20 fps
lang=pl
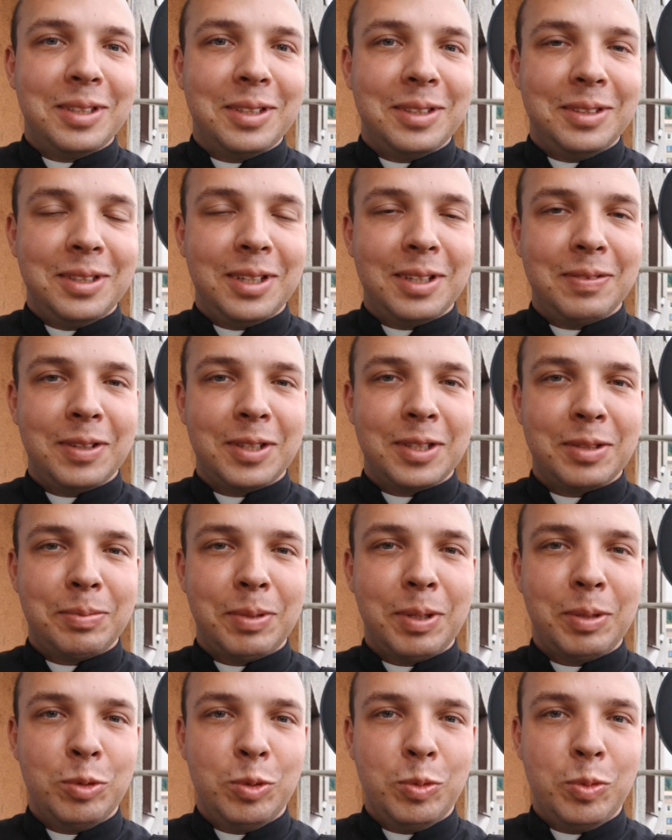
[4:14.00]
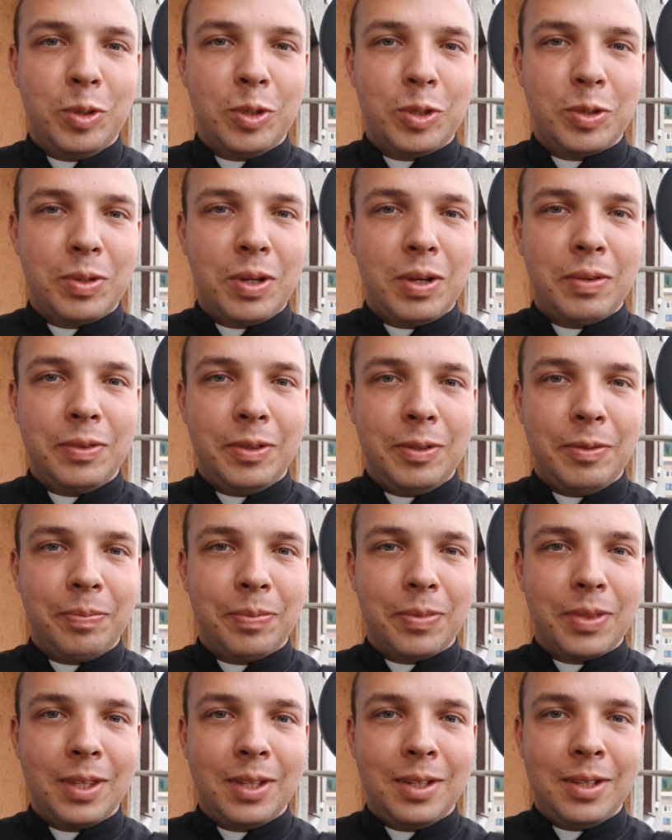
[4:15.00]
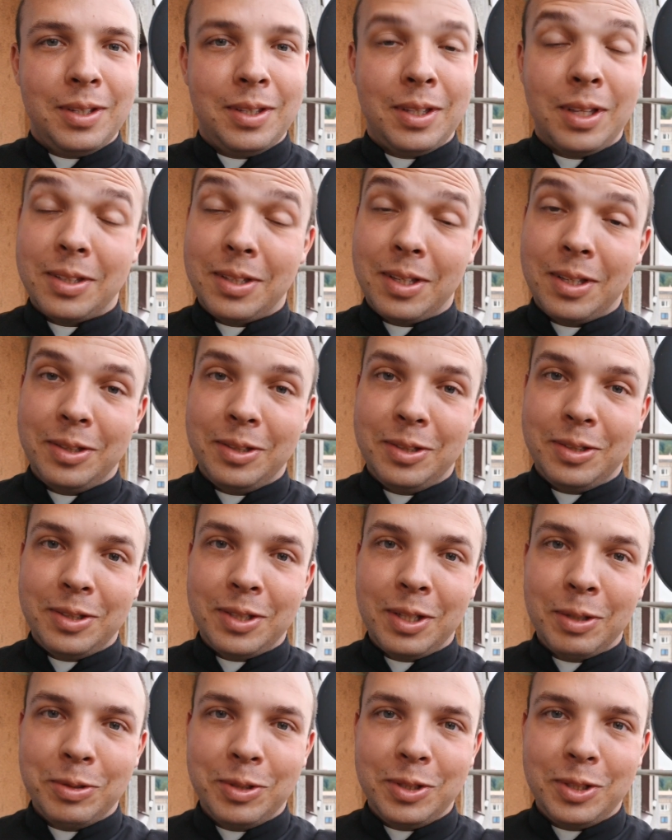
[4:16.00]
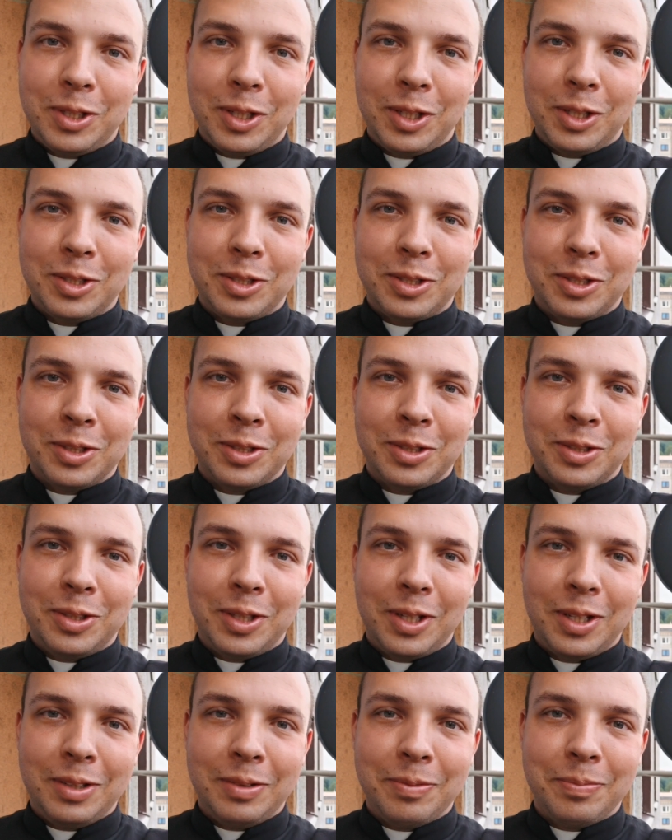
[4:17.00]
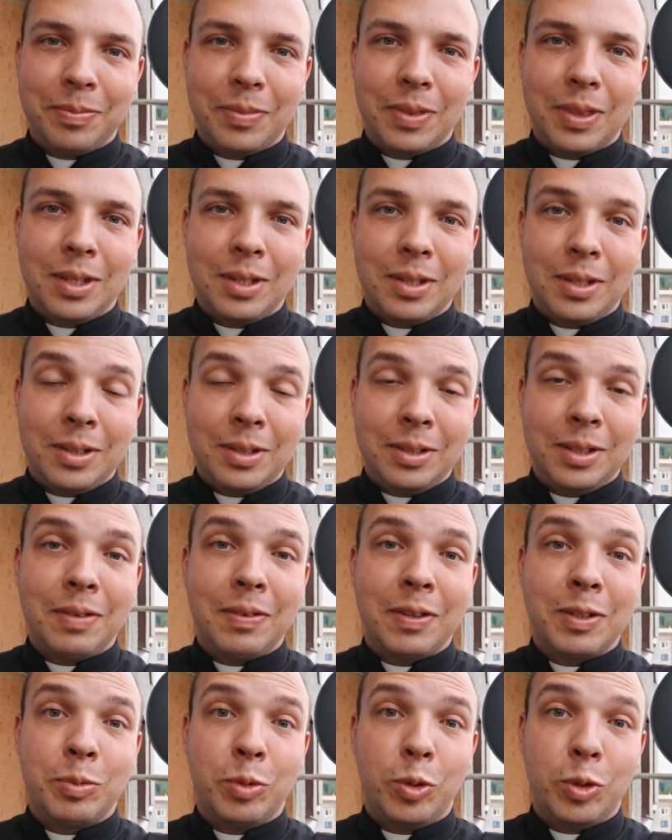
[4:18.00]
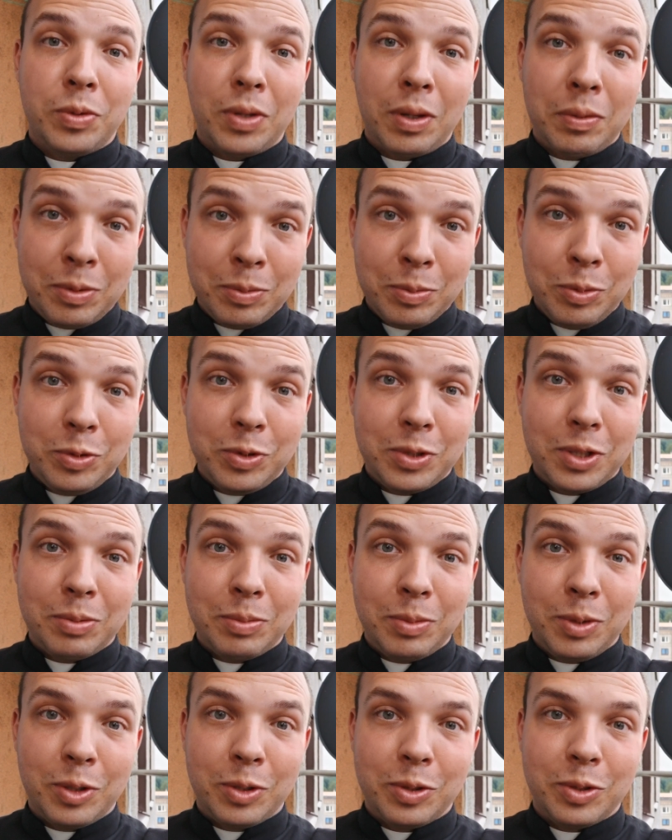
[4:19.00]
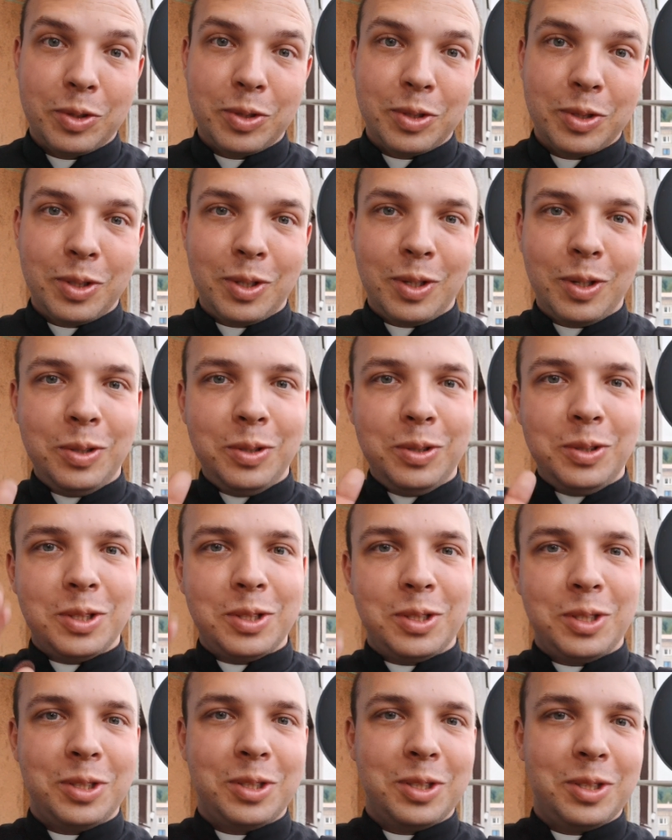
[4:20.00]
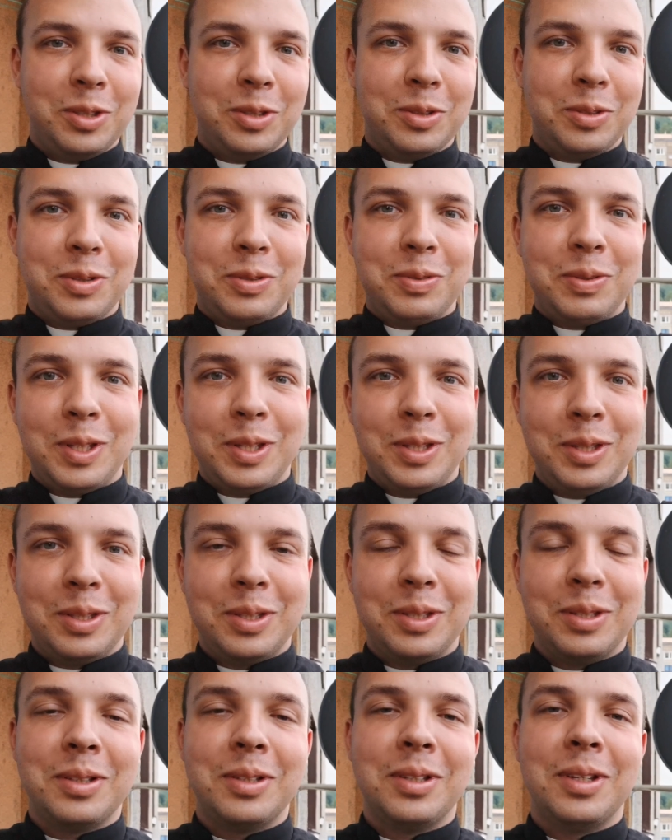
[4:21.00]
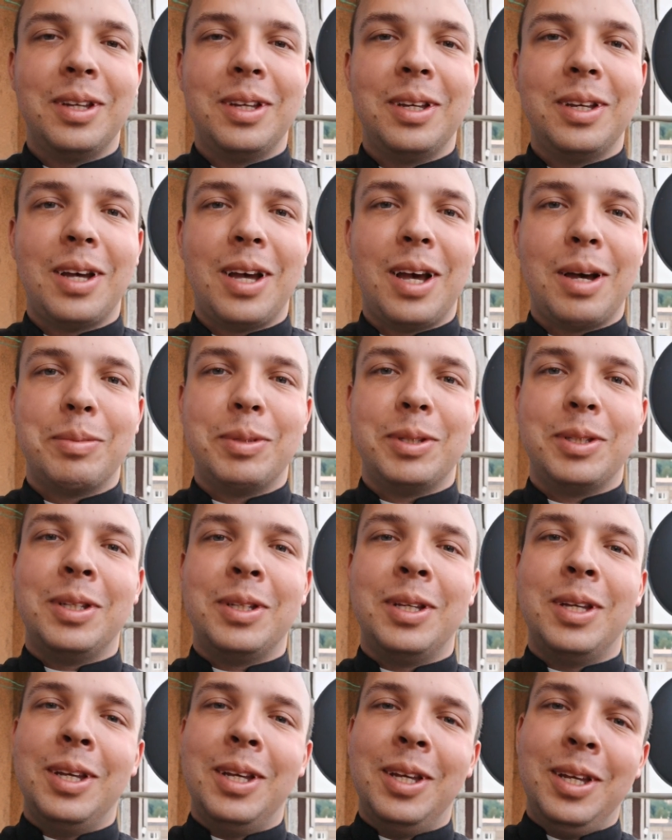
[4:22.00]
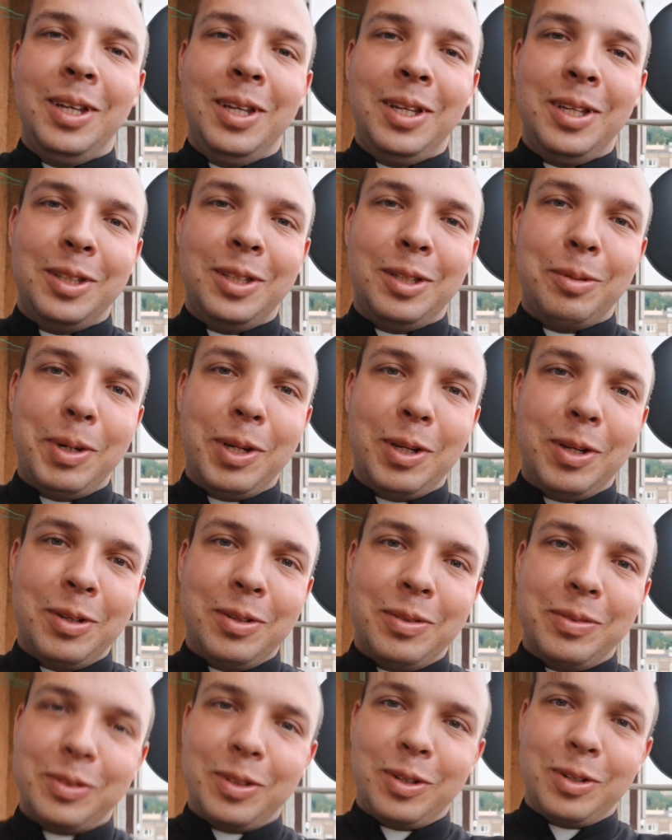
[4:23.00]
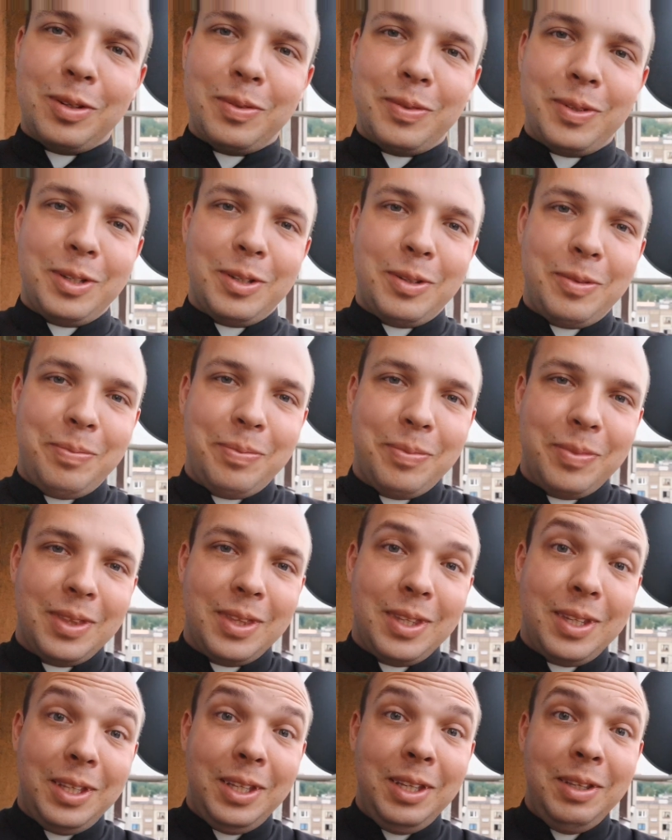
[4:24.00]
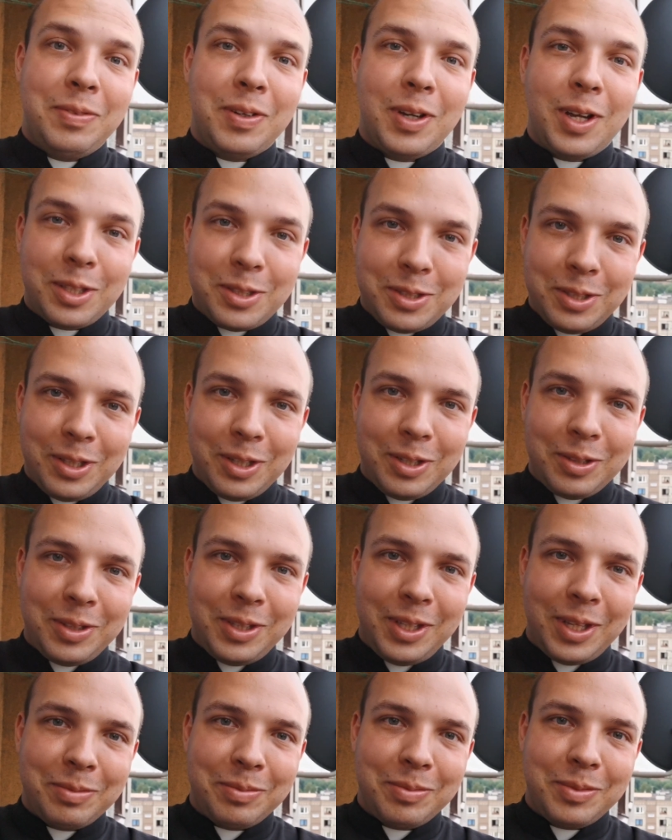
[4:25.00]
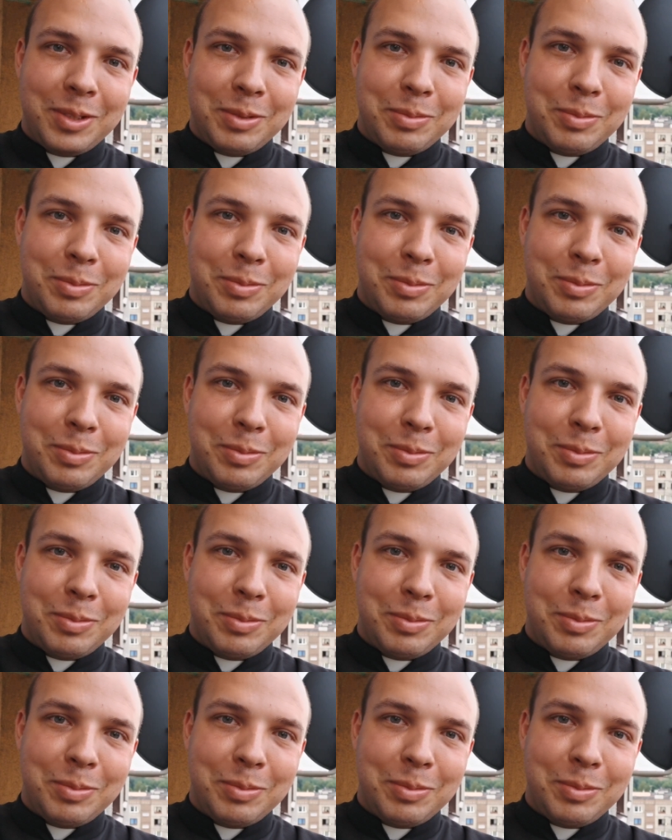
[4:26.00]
Niech Was Pan Bóg błogosławi na ten cały dzisiejszy dzień. Niech Was błogosławi Bóg Wszechmogący, Ojciec i Syn Duch Święty. Amen. Dobrego wtorkowego i wakacyjnego dnia. Z